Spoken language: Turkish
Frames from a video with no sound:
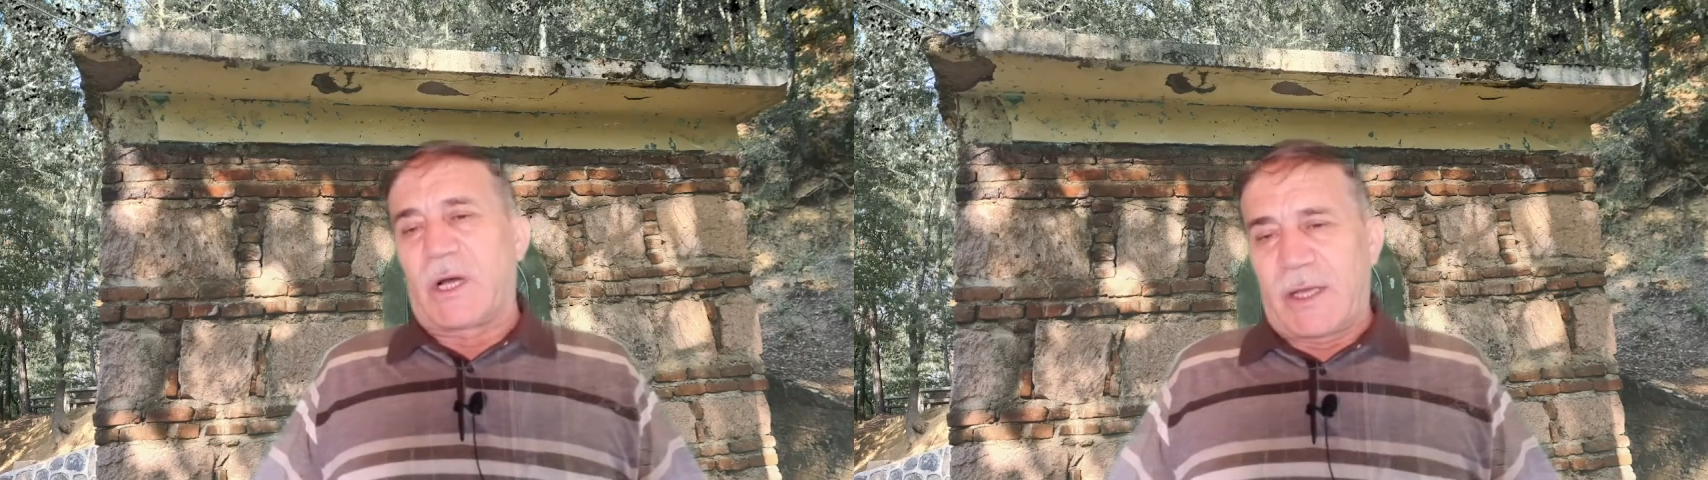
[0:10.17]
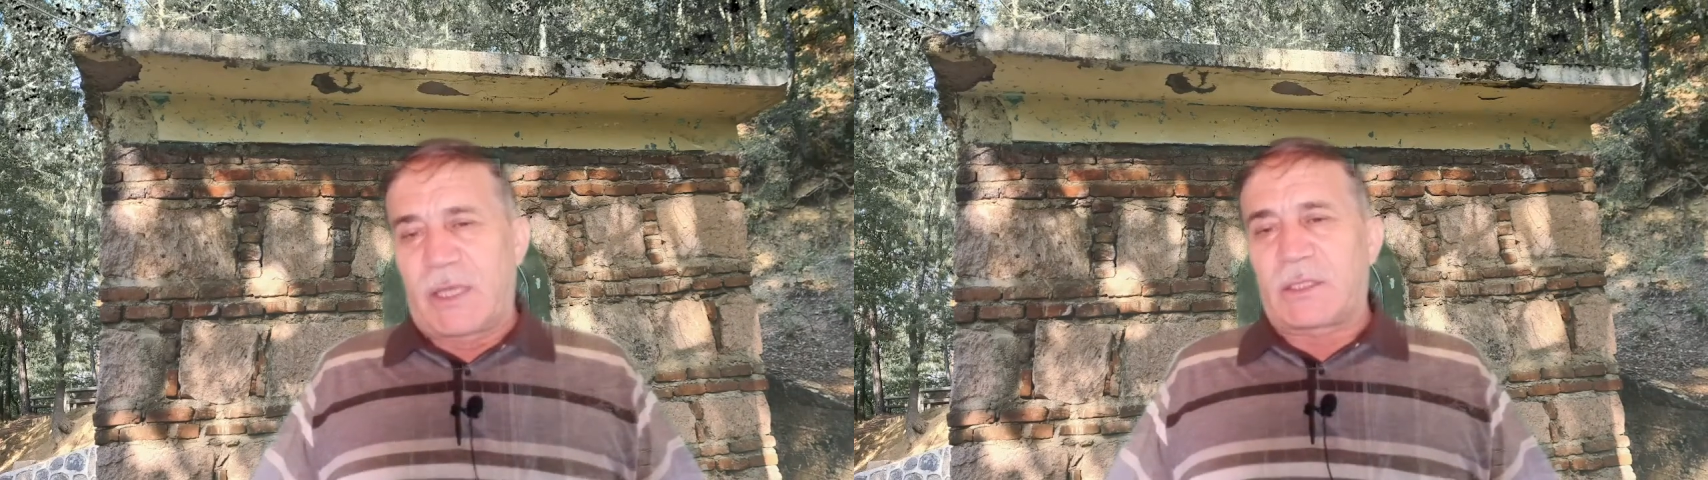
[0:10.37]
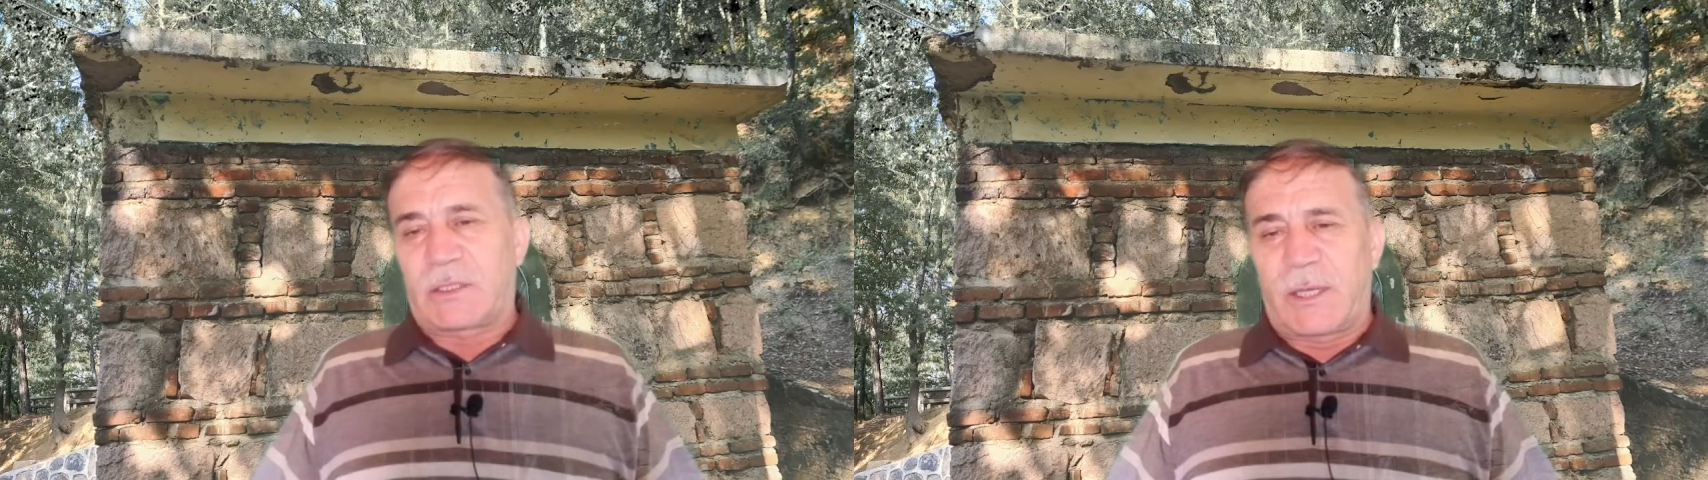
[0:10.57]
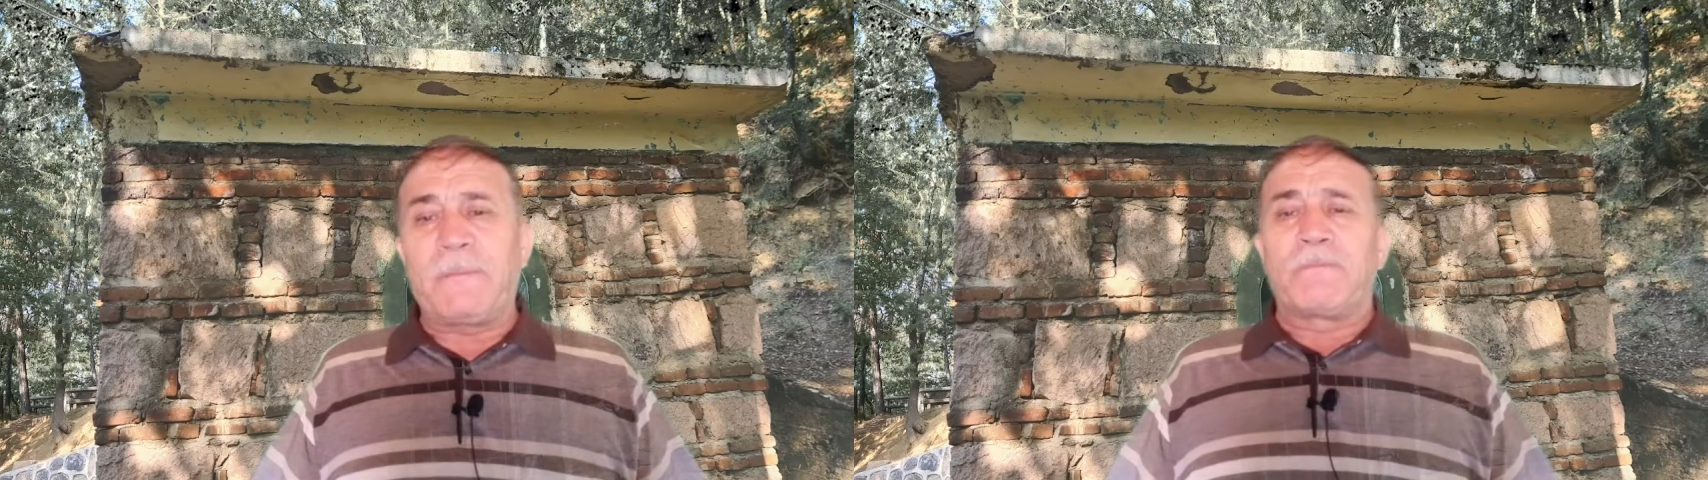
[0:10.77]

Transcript: ayette